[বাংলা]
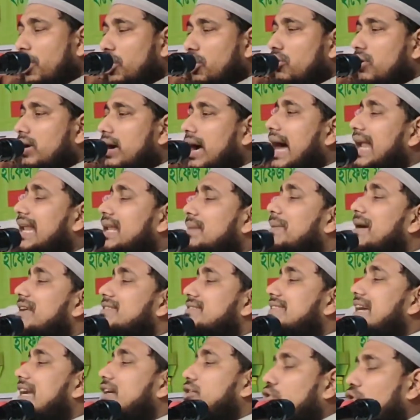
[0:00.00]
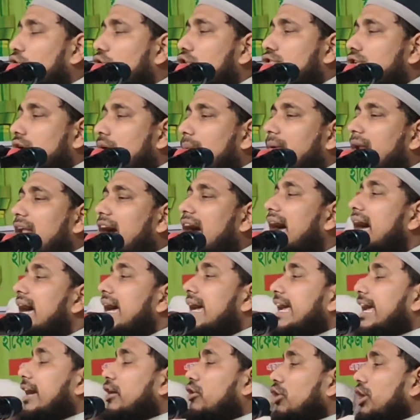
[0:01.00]
বরং গান বাজনা ঢল টপলা
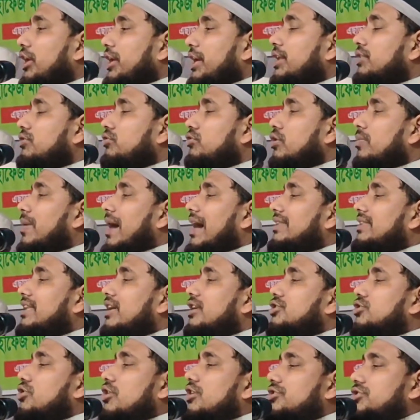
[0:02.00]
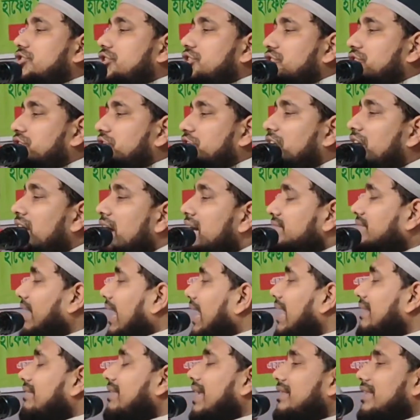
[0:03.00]
এগুলো হিন্দু ভাইদের সংস্কৃতি
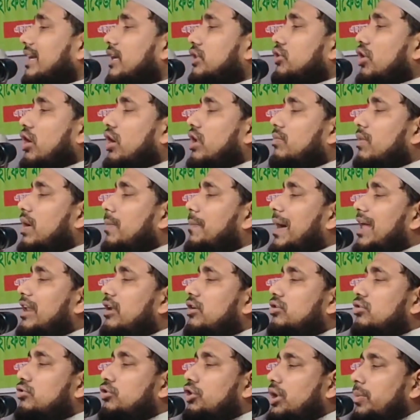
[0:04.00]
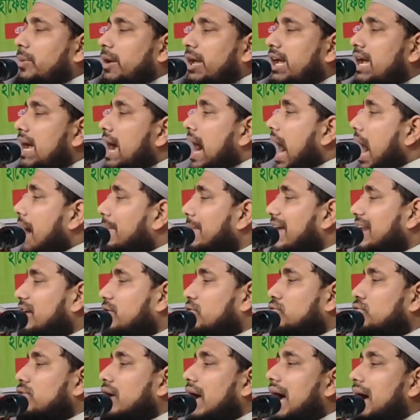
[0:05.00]
তারা তাদের ধর্ম পালন করবে আমার
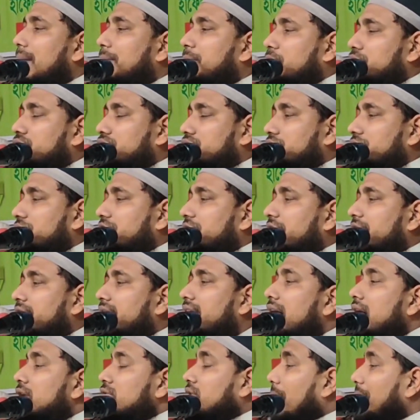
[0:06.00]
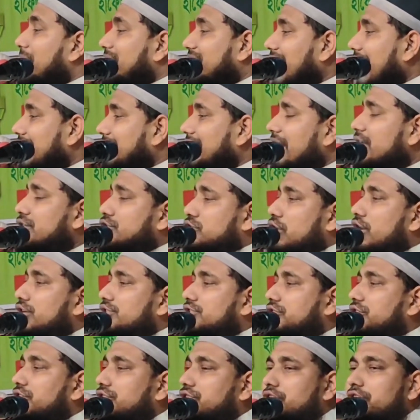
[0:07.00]
কোনো আপত্তি নেই তবে তাদের
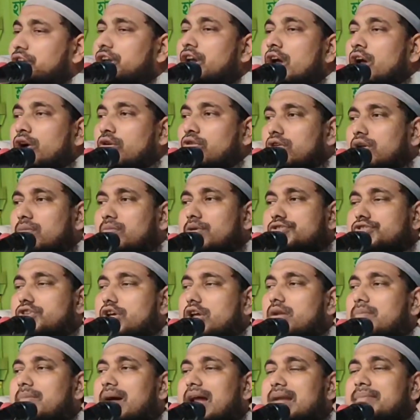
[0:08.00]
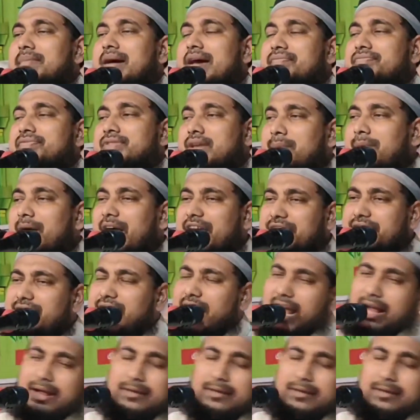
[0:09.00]
সংস্কৃতি কোনো মুসলমান মানতে পারে